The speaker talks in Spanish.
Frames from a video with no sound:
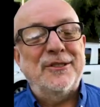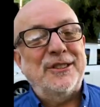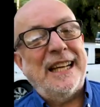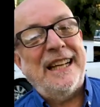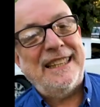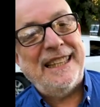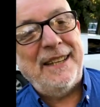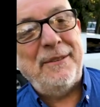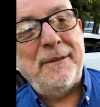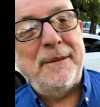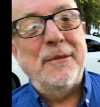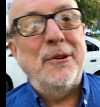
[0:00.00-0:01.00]
con Santi y
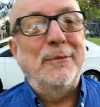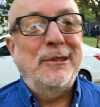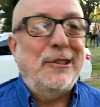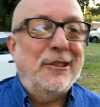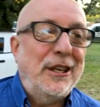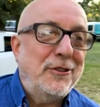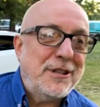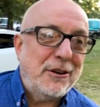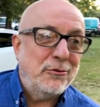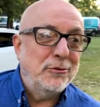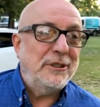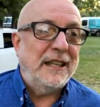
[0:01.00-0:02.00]
vivimos un montón de
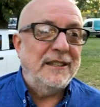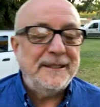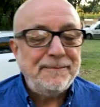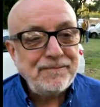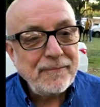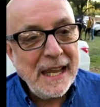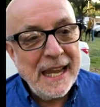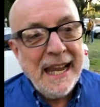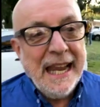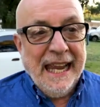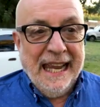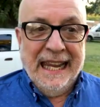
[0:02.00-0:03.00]
cosas juntas.
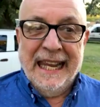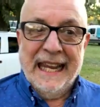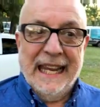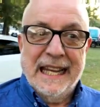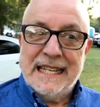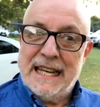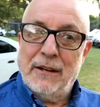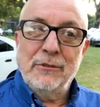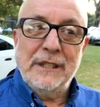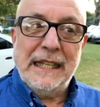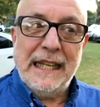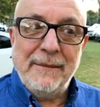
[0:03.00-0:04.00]
Eh,
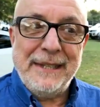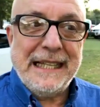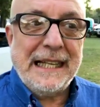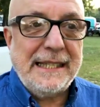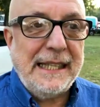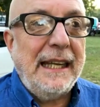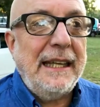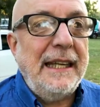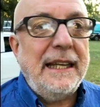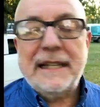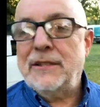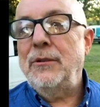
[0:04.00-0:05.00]
llegó un día a mi casa
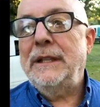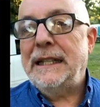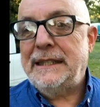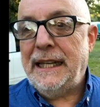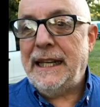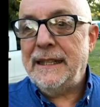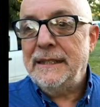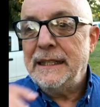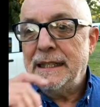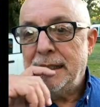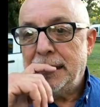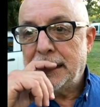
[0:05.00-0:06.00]
y resulta ser
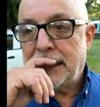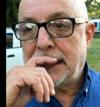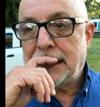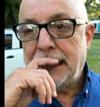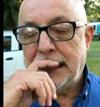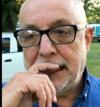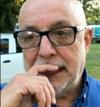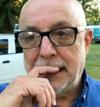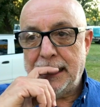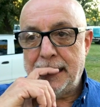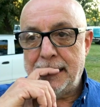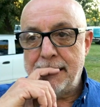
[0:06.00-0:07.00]

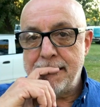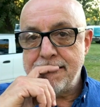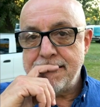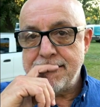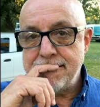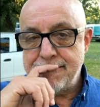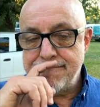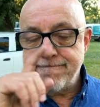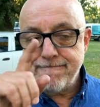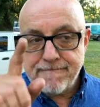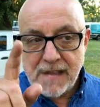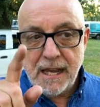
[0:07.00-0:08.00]
que, eh,
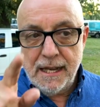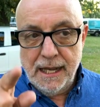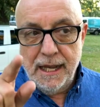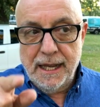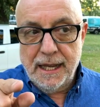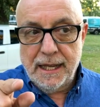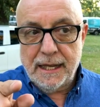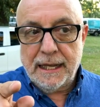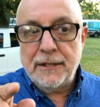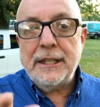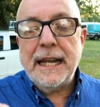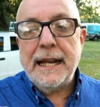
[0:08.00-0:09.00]

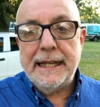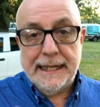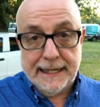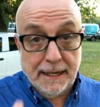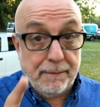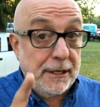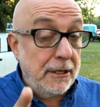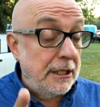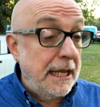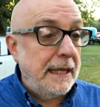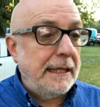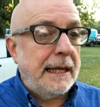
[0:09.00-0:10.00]
que no tenía guitarra, pero
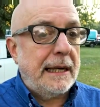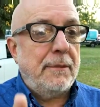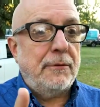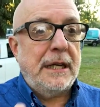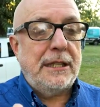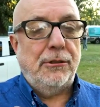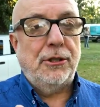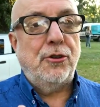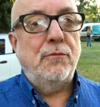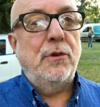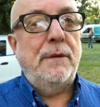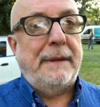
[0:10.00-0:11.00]
no tenía guitarra por una
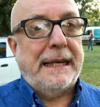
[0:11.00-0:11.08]
situación muy